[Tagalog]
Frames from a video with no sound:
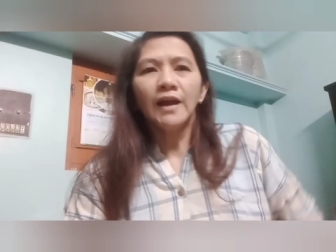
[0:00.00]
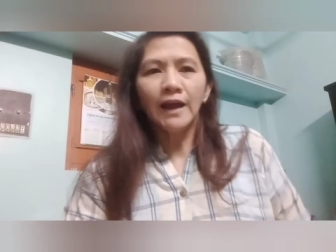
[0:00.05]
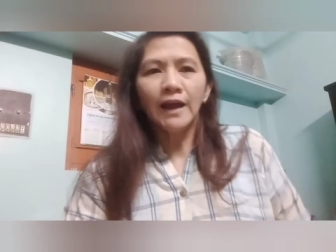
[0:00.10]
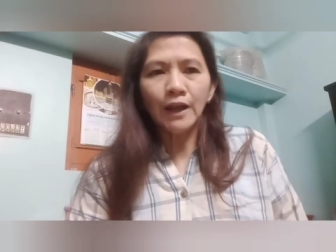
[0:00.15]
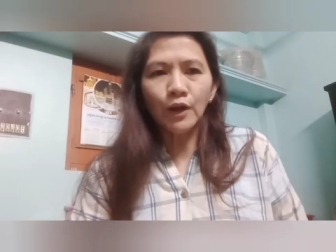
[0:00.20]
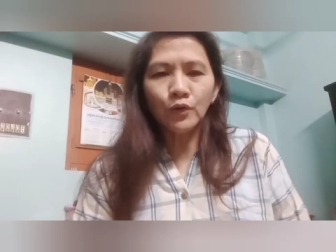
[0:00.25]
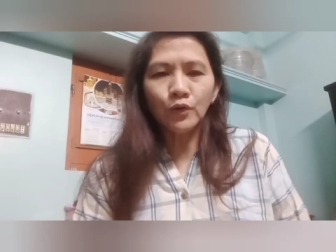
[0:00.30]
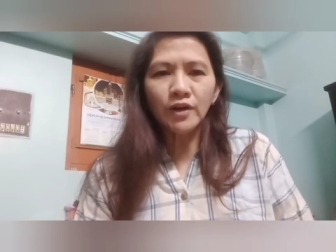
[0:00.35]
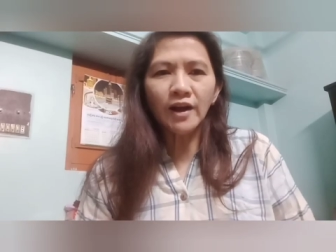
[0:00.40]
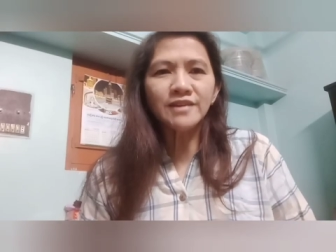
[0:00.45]

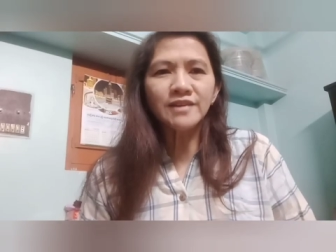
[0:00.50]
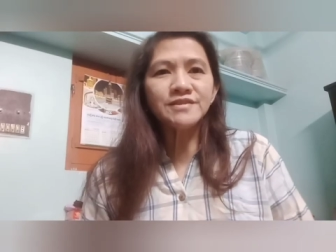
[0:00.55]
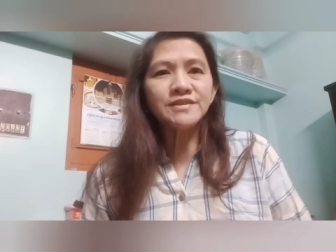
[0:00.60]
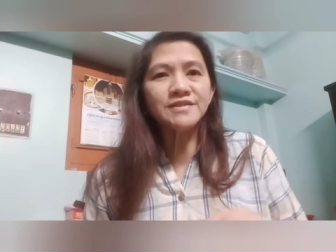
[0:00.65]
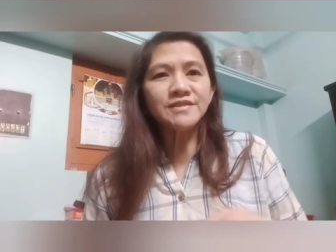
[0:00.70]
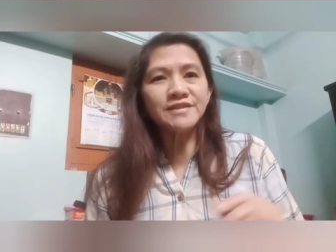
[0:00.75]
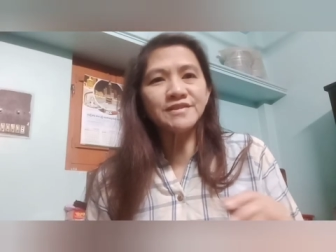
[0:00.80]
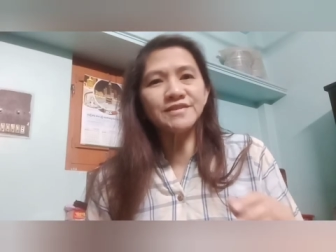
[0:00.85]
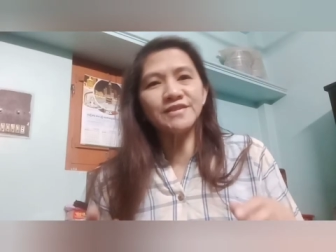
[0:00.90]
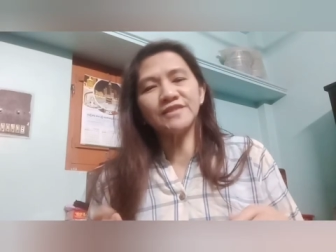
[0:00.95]
Hello guys,
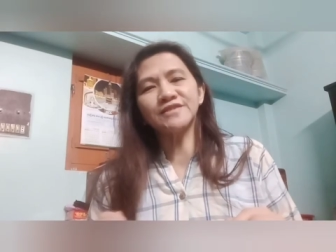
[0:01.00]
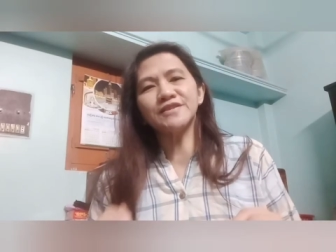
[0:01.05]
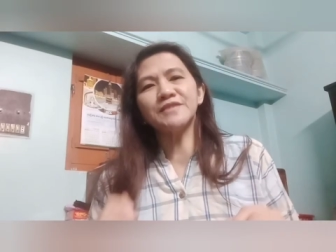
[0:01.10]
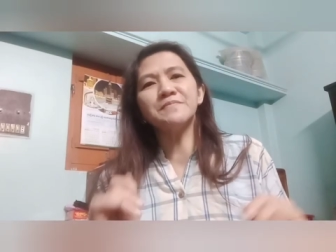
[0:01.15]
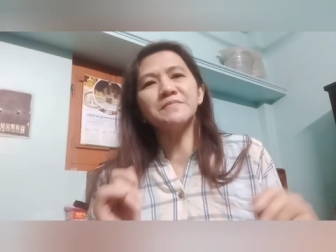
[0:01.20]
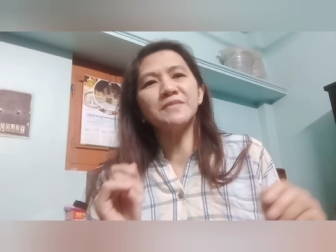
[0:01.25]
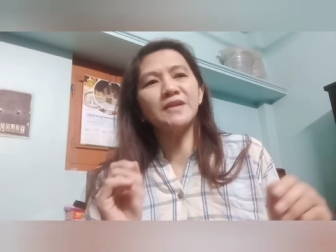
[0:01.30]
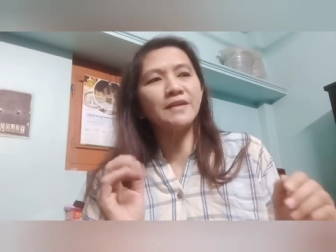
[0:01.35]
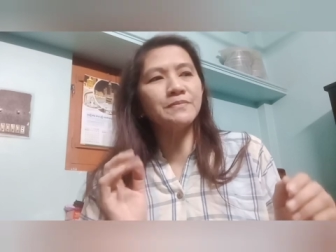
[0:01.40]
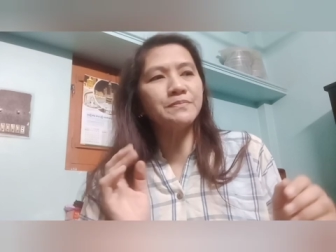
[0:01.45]
this is
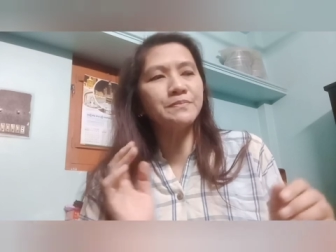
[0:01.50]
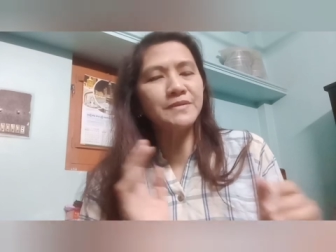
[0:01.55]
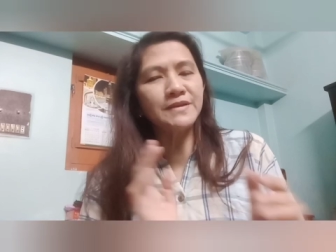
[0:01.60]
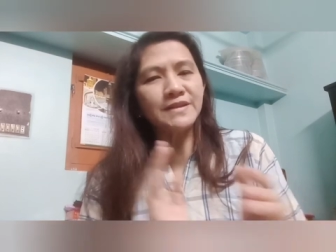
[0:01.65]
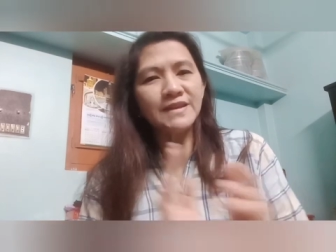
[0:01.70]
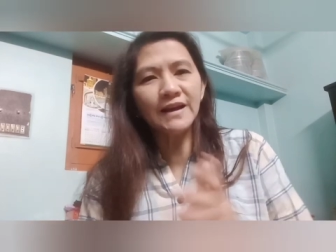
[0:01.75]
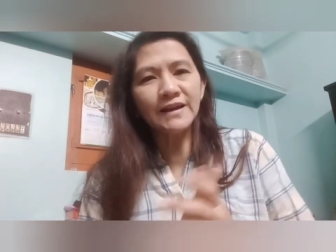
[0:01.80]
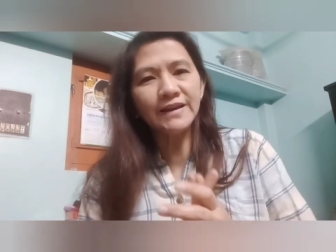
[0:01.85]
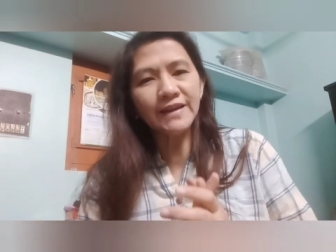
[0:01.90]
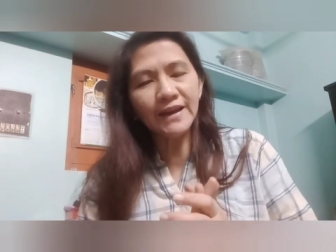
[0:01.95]
Tasing Vlog
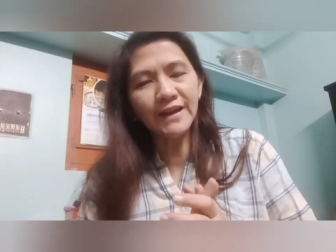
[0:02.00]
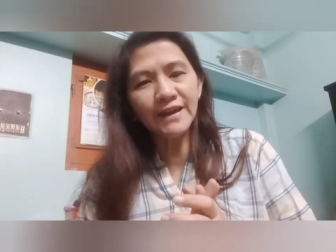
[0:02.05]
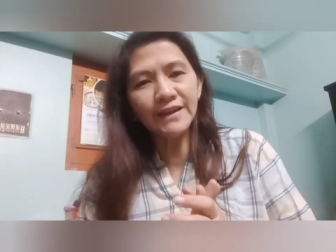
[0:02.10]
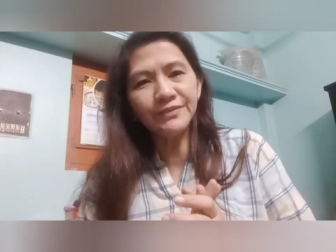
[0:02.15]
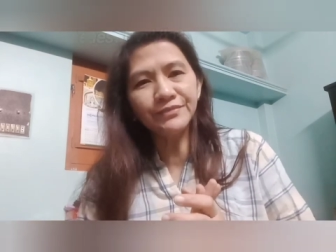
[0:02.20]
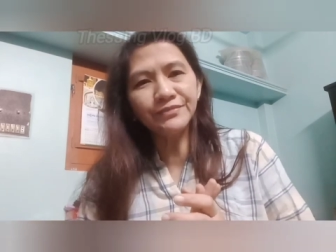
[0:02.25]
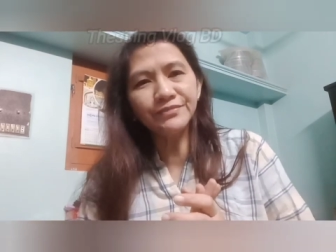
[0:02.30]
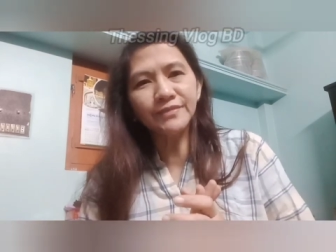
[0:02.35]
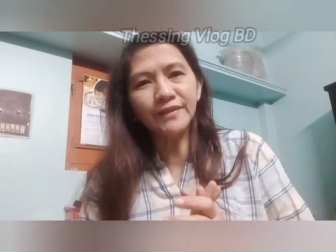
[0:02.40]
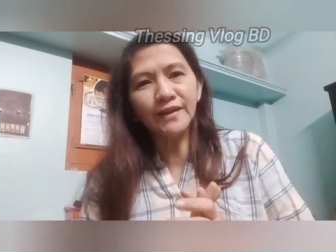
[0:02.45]
Video
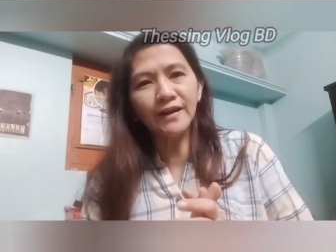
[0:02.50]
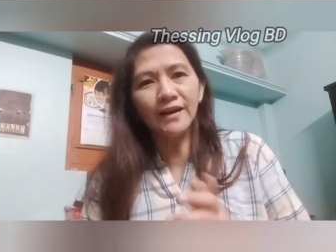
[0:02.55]
again.